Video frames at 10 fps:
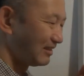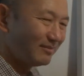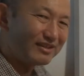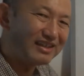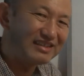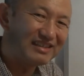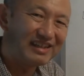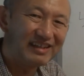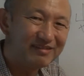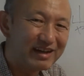はあの昔
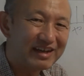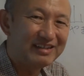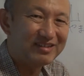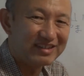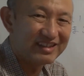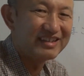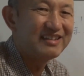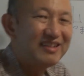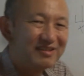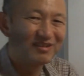ね、若い時ね、
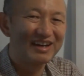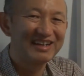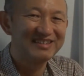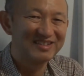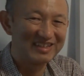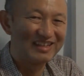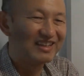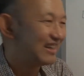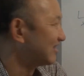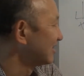若い時、
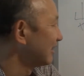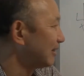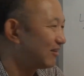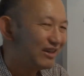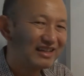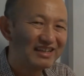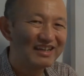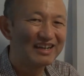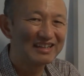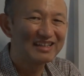あの山小屋
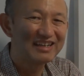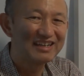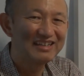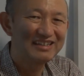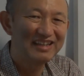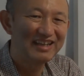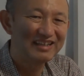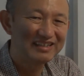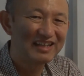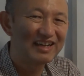で働いて
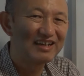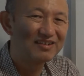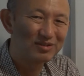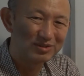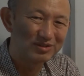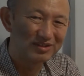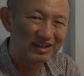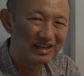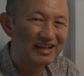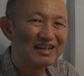いたこと
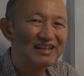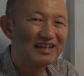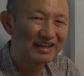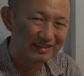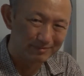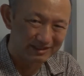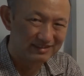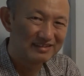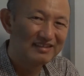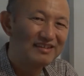がありま
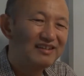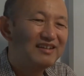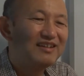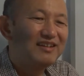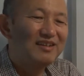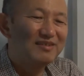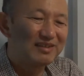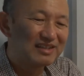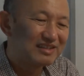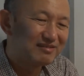す。
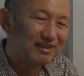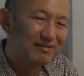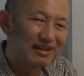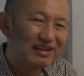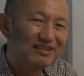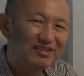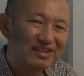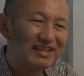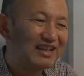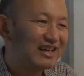私は若い
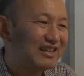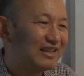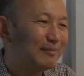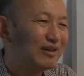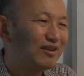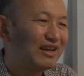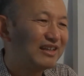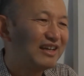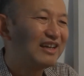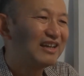時、山小
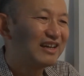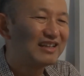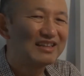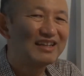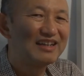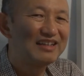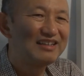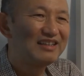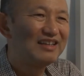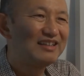屋で働
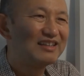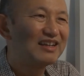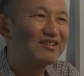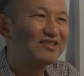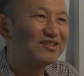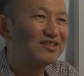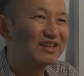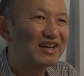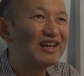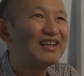いていたこと
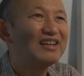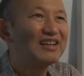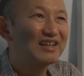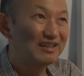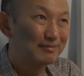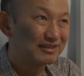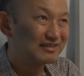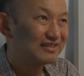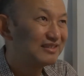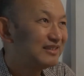がありま
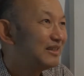す。